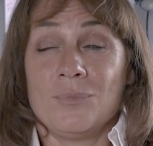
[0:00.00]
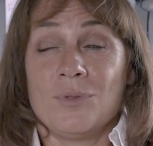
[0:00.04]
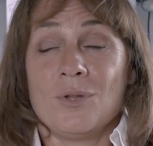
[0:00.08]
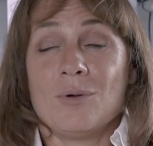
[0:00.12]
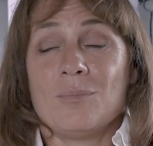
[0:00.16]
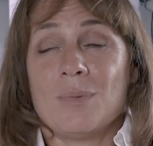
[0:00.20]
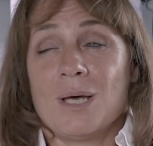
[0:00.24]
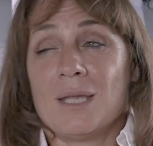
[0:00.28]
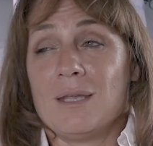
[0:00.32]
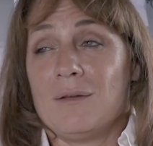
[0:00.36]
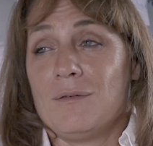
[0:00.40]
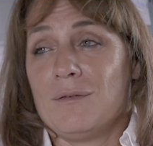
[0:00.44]
no
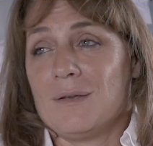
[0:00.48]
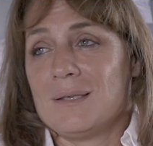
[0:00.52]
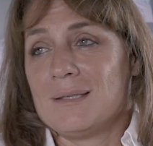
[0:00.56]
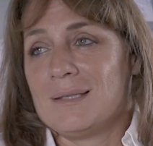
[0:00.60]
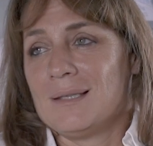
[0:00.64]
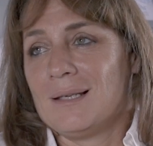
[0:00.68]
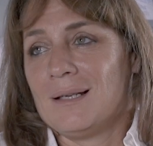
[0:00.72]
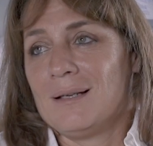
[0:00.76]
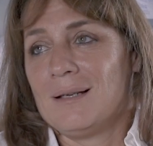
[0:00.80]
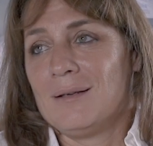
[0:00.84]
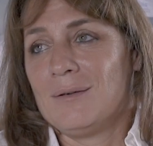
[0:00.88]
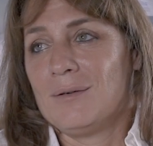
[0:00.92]
más
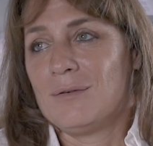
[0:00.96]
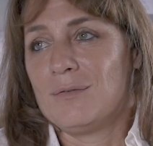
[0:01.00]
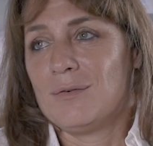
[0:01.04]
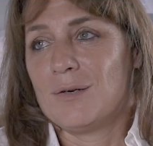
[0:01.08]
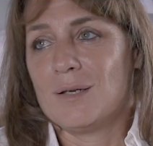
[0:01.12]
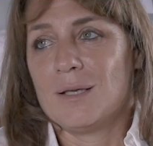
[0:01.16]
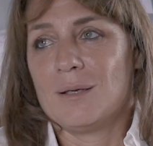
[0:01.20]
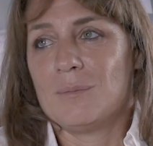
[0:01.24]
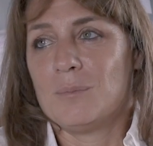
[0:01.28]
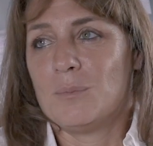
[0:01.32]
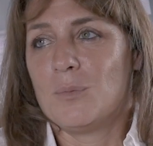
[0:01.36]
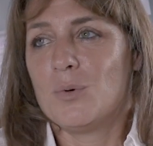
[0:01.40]
difícil,
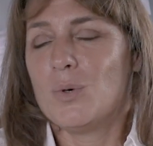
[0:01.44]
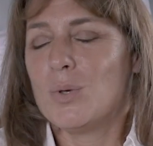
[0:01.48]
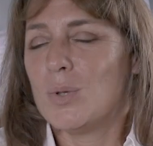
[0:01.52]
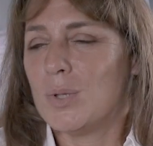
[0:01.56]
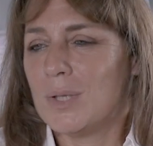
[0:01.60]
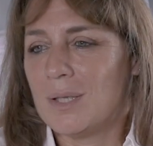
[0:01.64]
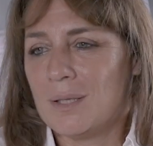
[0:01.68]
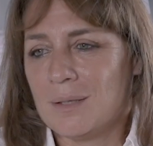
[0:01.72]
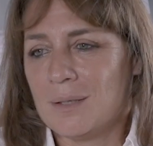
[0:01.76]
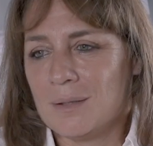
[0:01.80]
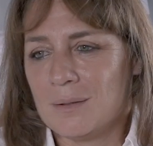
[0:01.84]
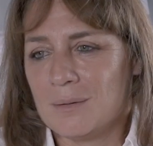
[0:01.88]
fue
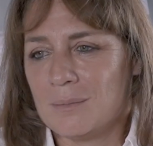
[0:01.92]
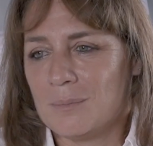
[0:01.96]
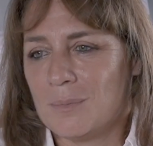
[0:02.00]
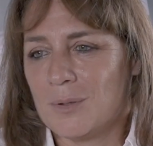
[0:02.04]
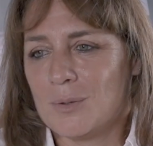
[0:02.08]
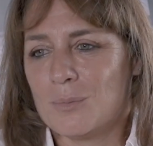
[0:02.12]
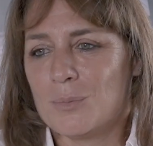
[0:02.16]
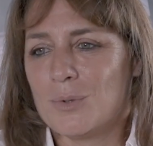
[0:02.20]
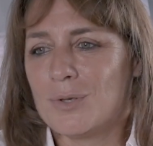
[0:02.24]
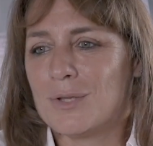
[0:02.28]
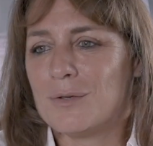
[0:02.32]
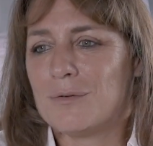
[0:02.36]
muy,
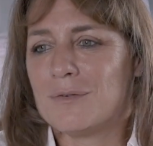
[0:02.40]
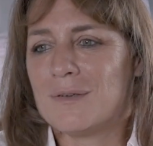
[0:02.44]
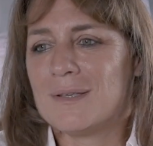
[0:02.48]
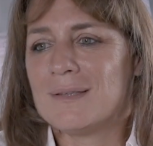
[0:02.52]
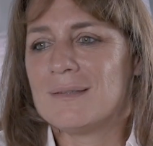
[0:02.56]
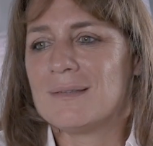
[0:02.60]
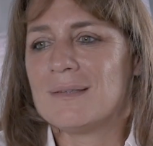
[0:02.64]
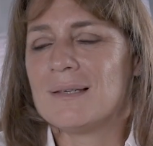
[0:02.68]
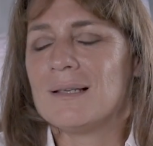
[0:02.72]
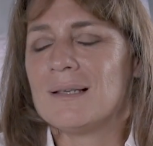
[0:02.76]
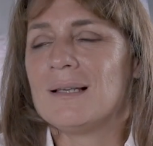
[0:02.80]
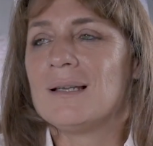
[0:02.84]
pero muy
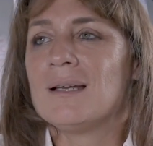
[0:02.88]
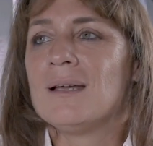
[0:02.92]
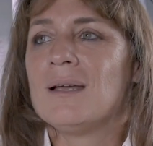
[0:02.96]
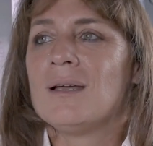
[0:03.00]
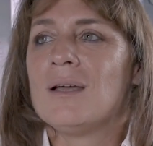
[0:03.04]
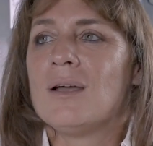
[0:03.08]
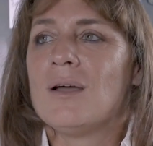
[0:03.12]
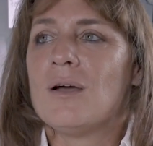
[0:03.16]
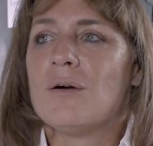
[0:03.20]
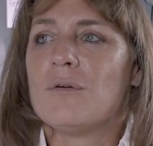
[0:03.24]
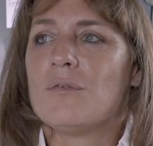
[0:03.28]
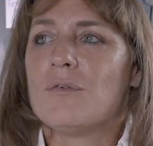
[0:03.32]
difícil,
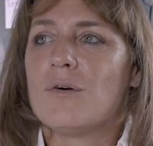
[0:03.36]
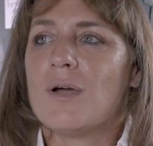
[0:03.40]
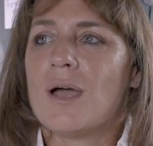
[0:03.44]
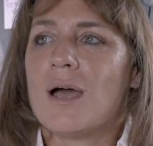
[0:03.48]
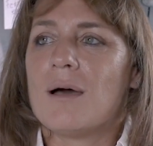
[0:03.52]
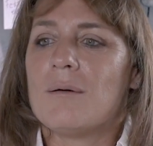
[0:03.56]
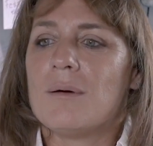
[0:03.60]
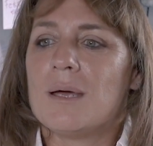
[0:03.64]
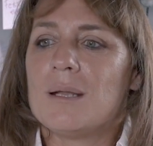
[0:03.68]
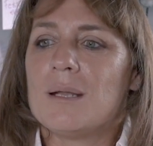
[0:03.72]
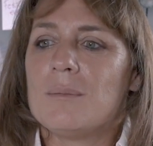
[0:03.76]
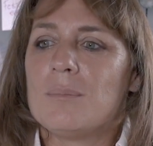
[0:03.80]
fue
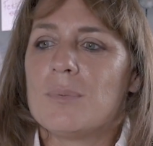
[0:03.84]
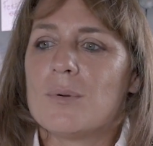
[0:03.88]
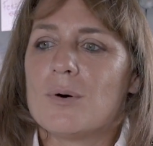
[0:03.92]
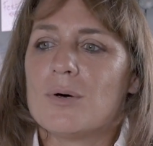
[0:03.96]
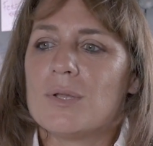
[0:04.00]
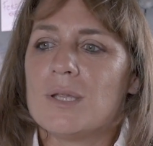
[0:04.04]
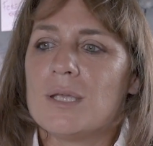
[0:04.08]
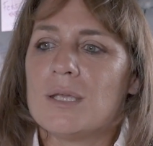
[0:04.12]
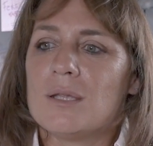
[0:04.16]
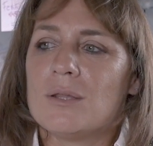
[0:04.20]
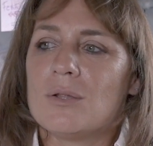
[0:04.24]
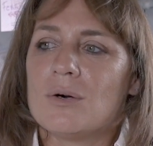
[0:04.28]
haber
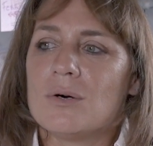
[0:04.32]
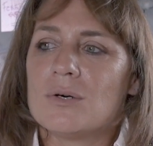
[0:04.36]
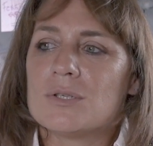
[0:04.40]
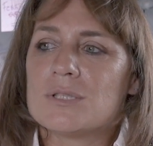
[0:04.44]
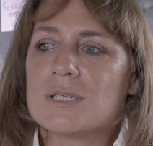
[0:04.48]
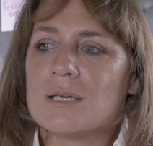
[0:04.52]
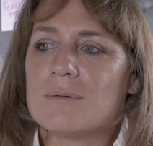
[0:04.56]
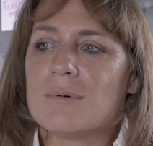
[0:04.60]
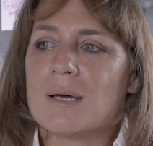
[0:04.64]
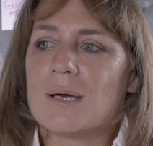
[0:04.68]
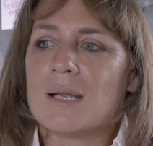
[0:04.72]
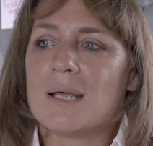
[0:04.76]
podido
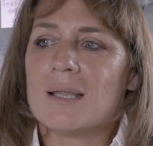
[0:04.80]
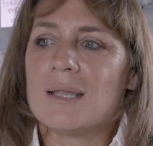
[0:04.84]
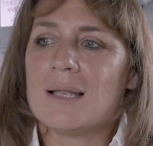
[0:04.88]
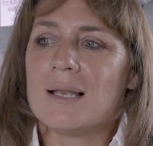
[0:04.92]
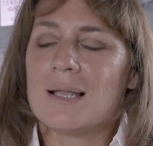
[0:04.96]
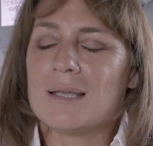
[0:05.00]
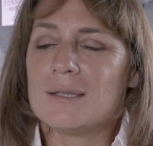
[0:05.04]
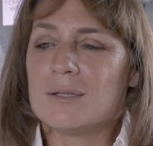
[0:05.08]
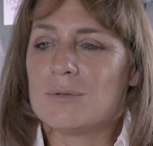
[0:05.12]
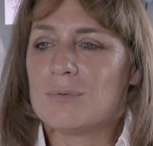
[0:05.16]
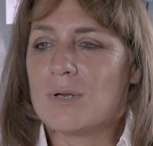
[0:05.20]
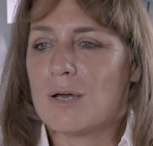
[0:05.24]
llevar
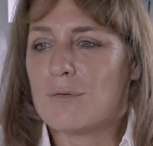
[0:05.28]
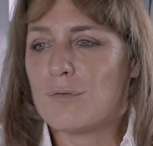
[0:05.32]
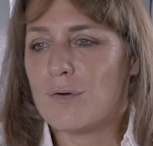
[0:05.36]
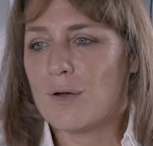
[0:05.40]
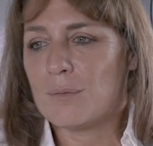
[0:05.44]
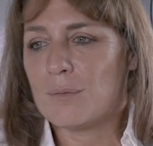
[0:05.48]
adelante una